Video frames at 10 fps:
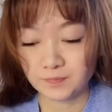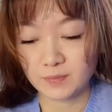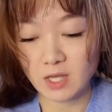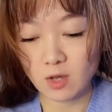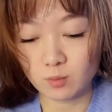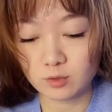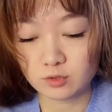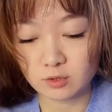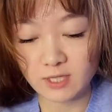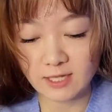那我们
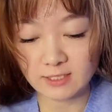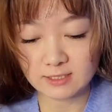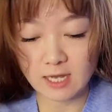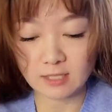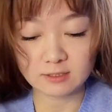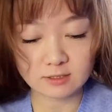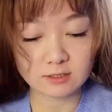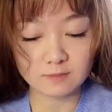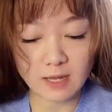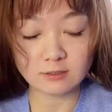就看一下十
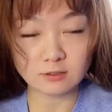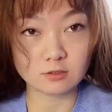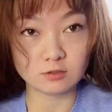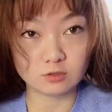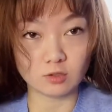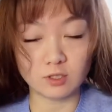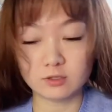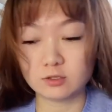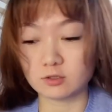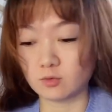八、十九、二
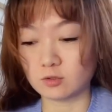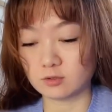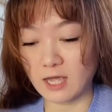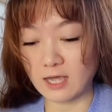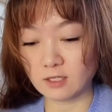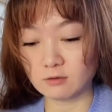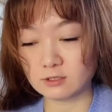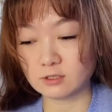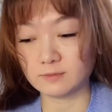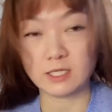十我拿到了
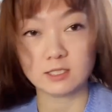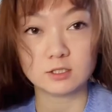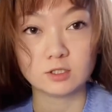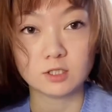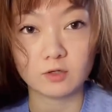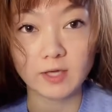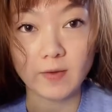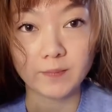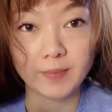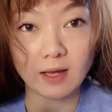什么样的小
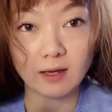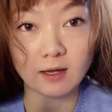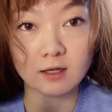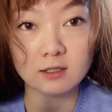样吧。